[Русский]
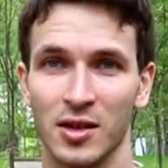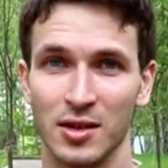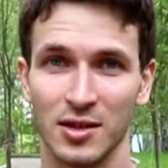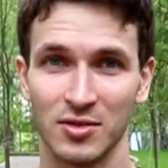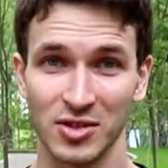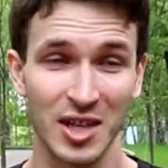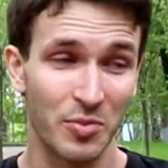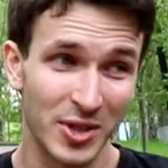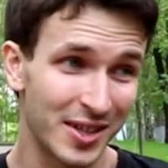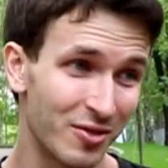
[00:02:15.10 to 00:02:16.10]
если вы стали
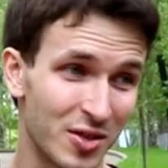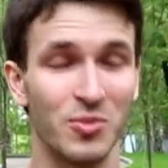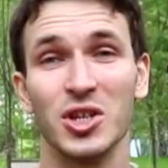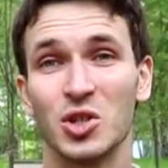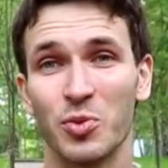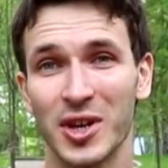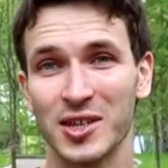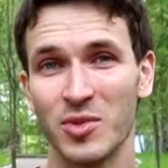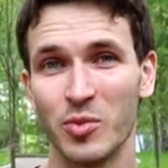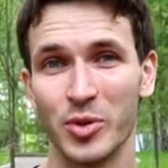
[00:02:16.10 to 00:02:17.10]
подтягиваться меньше по
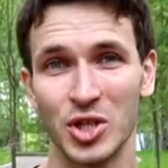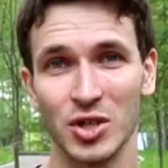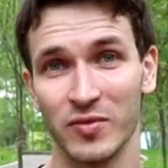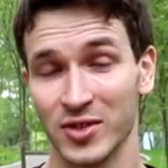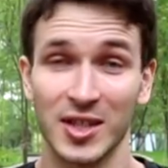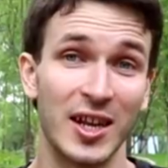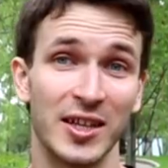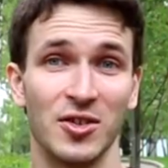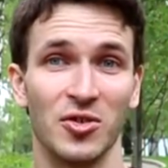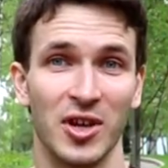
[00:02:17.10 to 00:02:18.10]
каким-либо причинам, вы стали
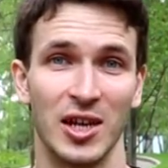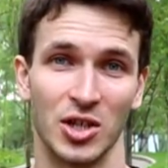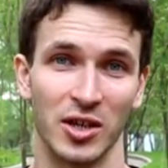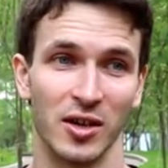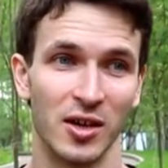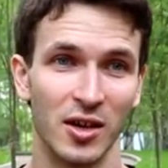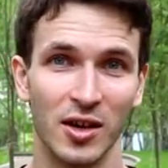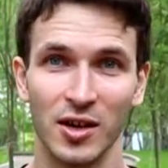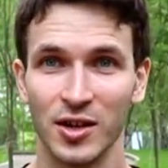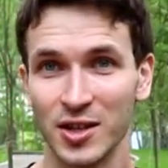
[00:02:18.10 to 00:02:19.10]
от нее дальше.
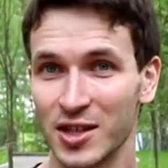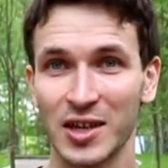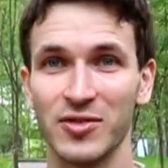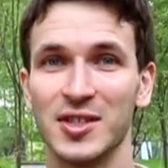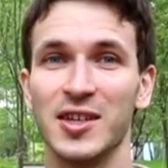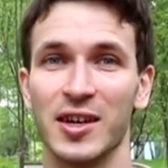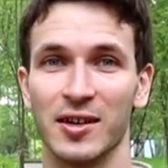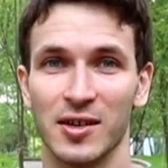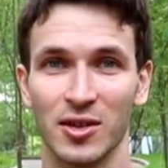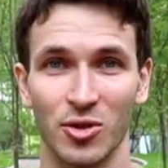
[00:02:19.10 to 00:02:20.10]
И так везде.
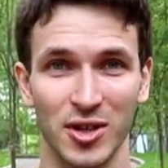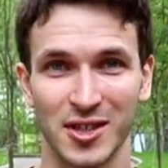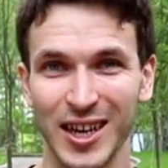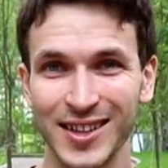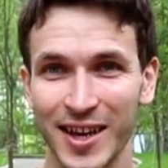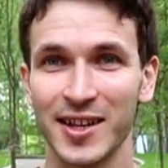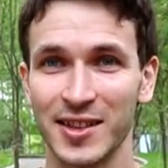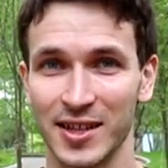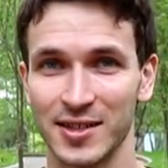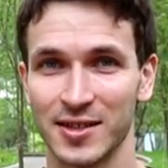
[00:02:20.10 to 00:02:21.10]
То есть
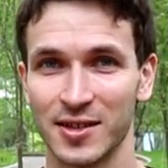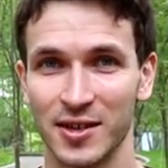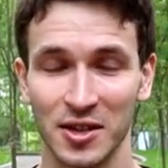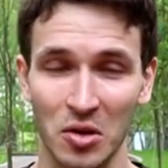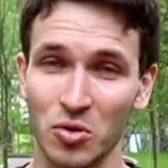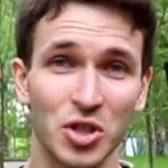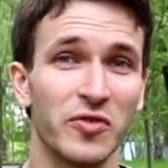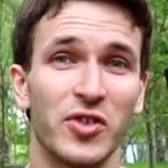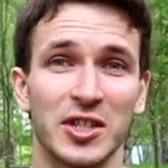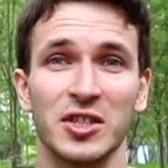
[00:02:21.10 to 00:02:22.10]
конкретность – это очень
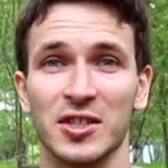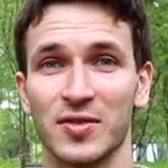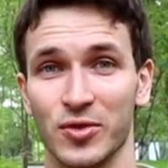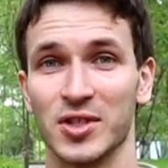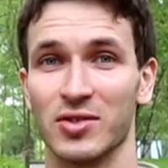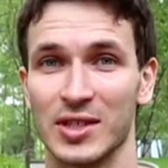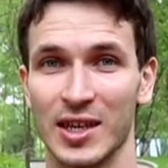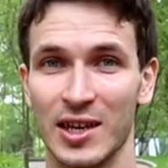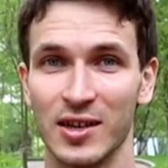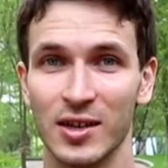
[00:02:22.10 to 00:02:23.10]
важное свойство
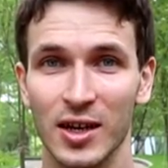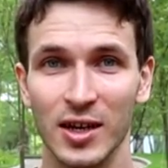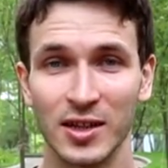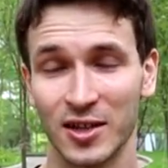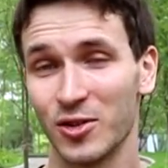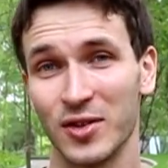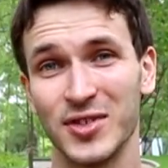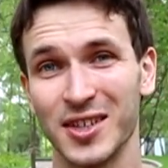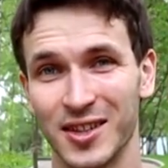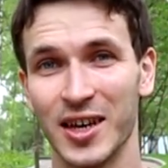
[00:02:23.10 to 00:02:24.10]
цели, на которое
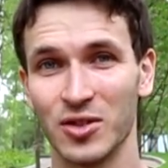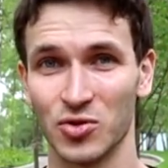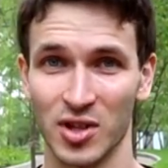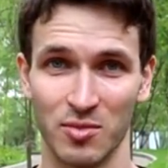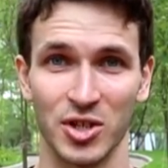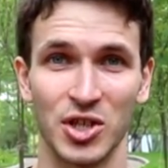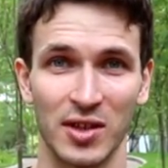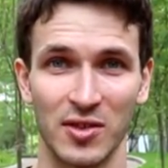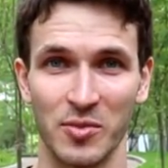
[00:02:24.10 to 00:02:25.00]
всегда нужно обращать